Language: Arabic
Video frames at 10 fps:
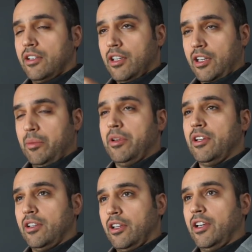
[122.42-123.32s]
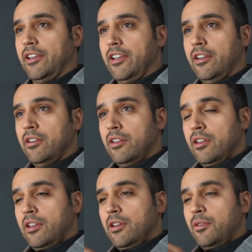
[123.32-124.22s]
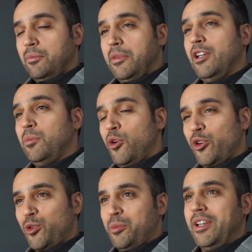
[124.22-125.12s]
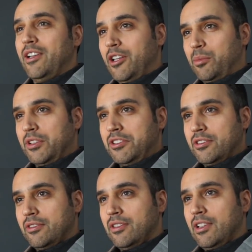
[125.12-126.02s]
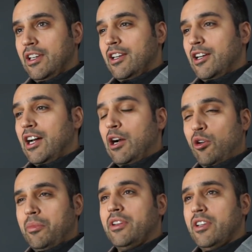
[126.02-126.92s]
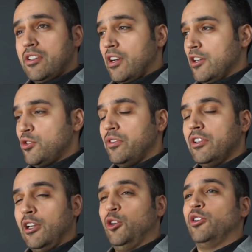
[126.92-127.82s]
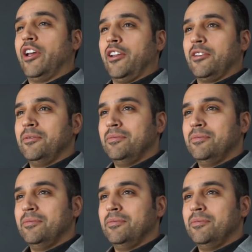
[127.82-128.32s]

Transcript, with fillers: ككابينة قيادة بين البونج وبين الإيرباص أول ما تدش راح تشوف أن اللون غير